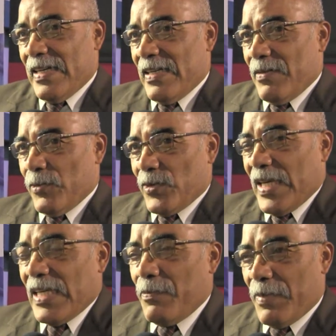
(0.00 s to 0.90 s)
Eh,
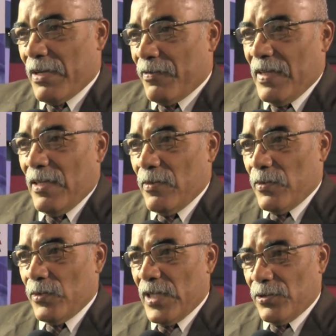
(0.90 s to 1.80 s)
buscar el perfil de los
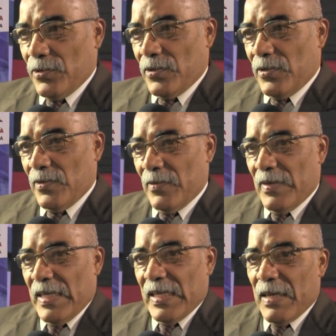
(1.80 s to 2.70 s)
muchachos, ¿no?
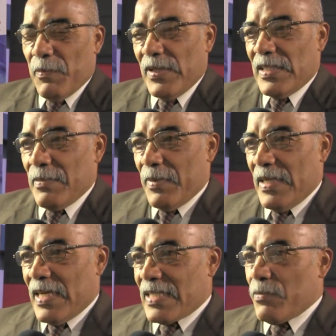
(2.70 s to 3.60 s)
En qué pueden
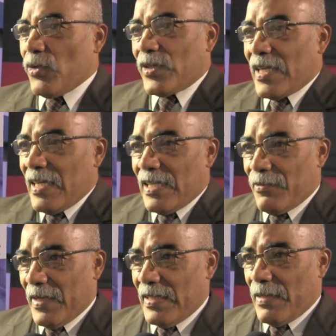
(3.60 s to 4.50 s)
desempeñarse, mostrarles las
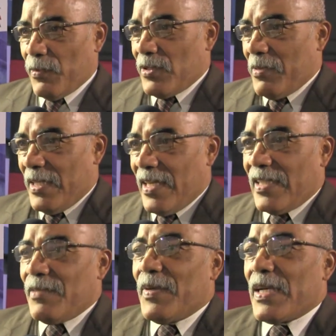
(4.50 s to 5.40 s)
diferentes
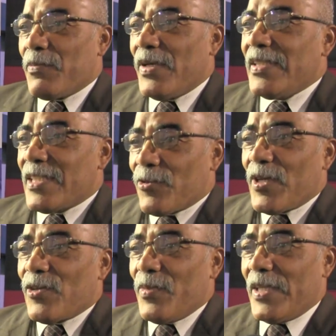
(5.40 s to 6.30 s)
posibilidades para que puedan
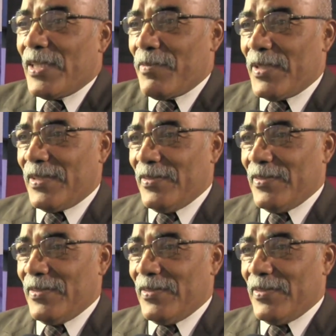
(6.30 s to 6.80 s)
desarrollar convenientemente,